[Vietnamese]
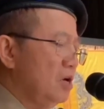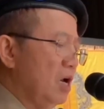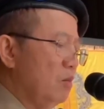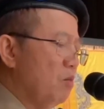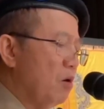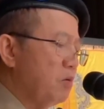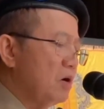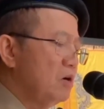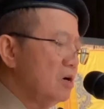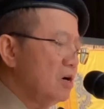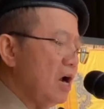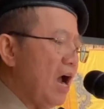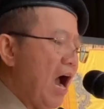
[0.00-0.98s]
Sau
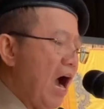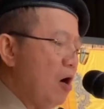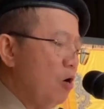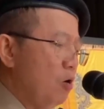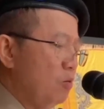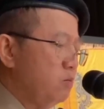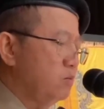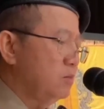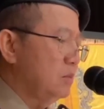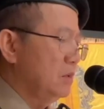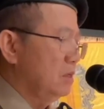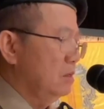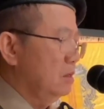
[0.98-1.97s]
đây, tôi
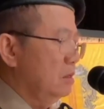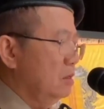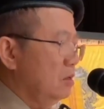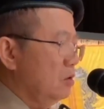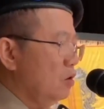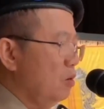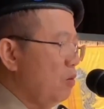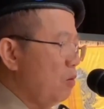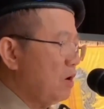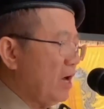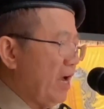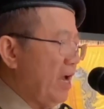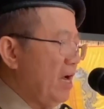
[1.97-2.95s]
xin đọc nguyên
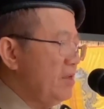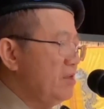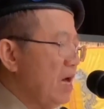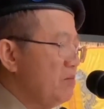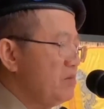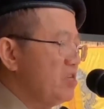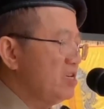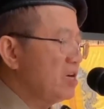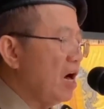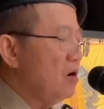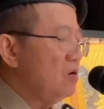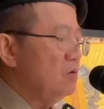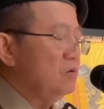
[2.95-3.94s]
văn cuộc đối
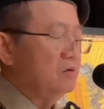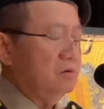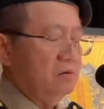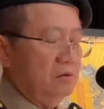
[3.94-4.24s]
thoại đó